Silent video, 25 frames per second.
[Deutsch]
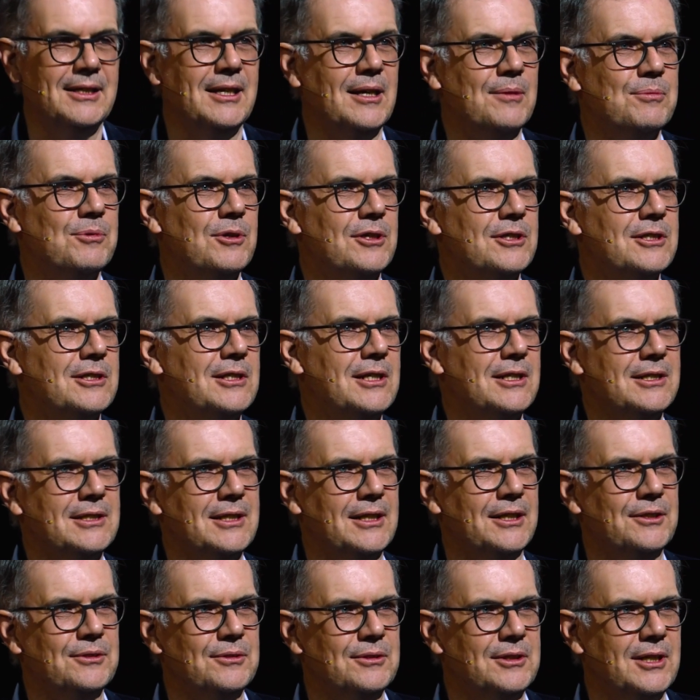der plötzlich
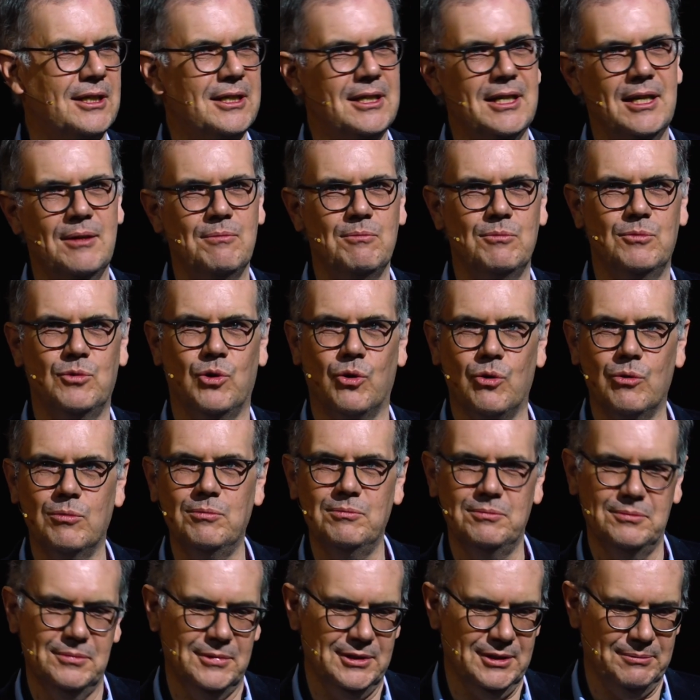sein Unternehmen
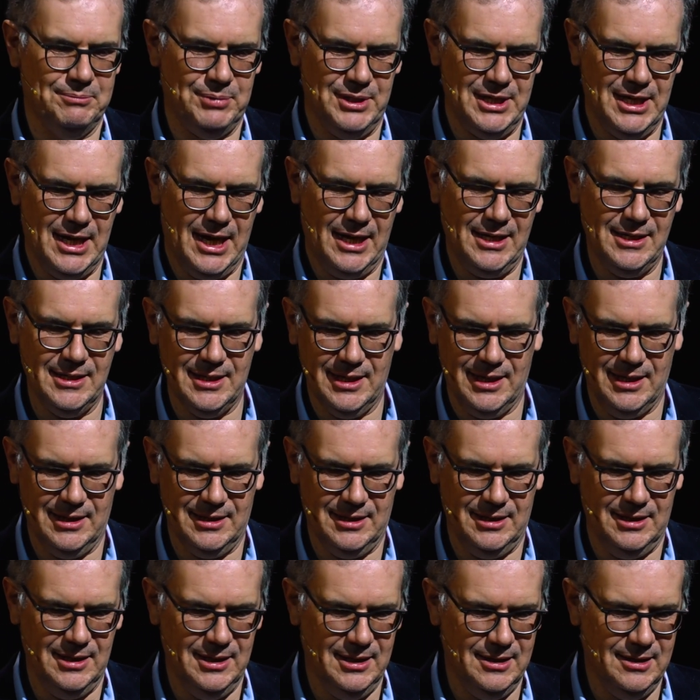umbenannt
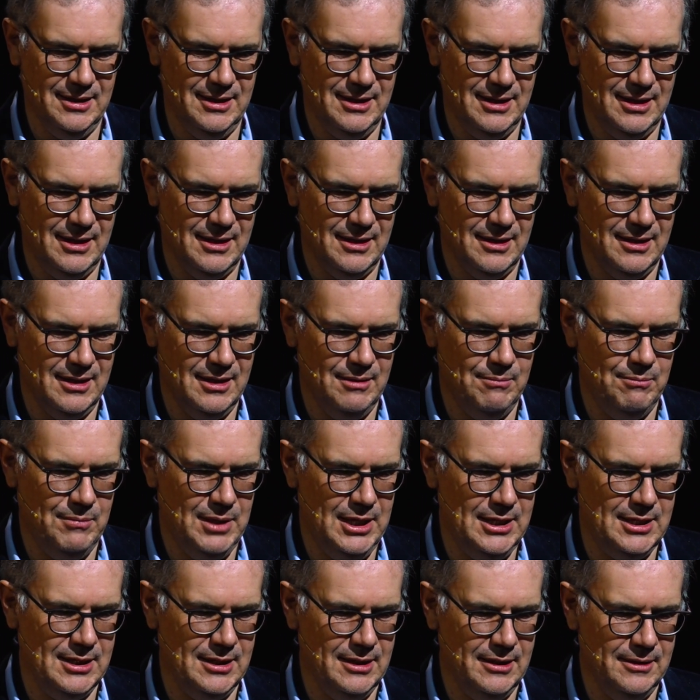hat in, in
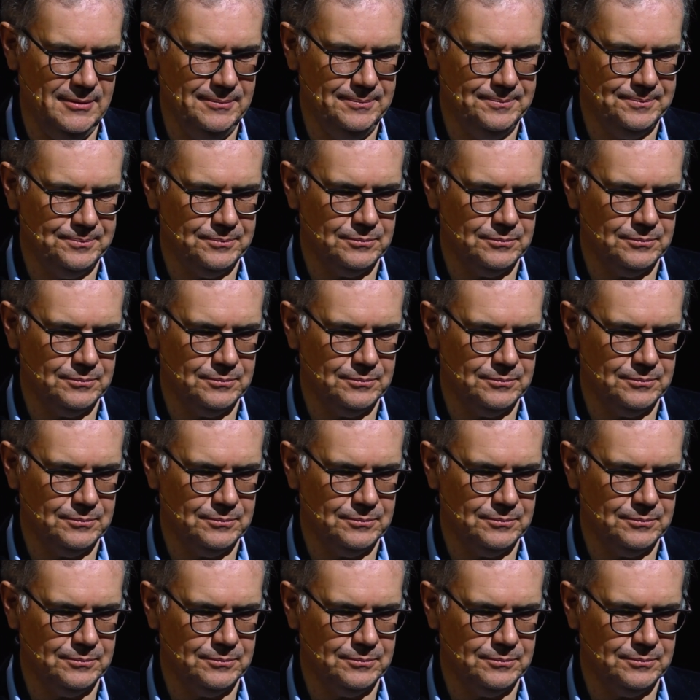Meta